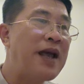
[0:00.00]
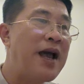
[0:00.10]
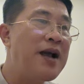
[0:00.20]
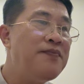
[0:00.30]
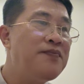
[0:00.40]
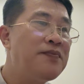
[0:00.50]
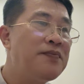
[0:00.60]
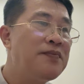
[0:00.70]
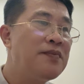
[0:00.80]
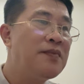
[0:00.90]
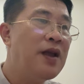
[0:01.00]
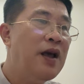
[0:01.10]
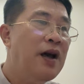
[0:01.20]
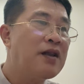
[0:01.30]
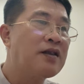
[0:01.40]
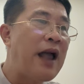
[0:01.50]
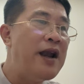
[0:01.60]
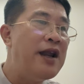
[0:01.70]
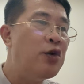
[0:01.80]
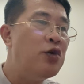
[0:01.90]
tháng.
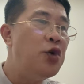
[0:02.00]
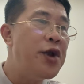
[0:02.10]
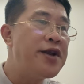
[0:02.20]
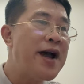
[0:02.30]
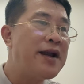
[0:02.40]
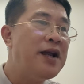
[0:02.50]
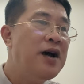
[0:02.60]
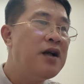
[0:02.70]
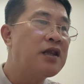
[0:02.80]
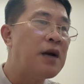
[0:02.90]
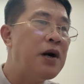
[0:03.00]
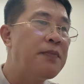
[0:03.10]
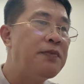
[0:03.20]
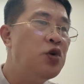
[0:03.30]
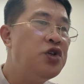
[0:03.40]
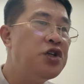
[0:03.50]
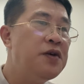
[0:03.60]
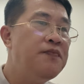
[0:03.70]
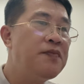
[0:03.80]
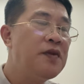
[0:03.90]
Tài liệu luyện đan tập hợp đủ
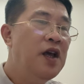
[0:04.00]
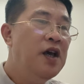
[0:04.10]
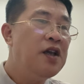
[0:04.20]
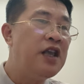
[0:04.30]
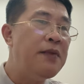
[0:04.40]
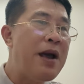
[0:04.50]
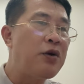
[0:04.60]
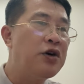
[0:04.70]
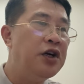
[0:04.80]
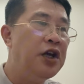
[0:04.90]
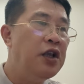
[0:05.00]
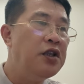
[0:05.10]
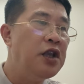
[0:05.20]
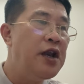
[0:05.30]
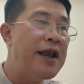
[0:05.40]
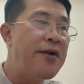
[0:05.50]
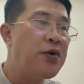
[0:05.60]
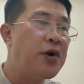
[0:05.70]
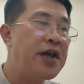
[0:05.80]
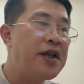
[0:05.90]
chưa? Diễm Đào cười nhìn đá
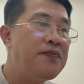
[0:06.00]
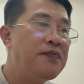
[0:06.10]
đầu gầy.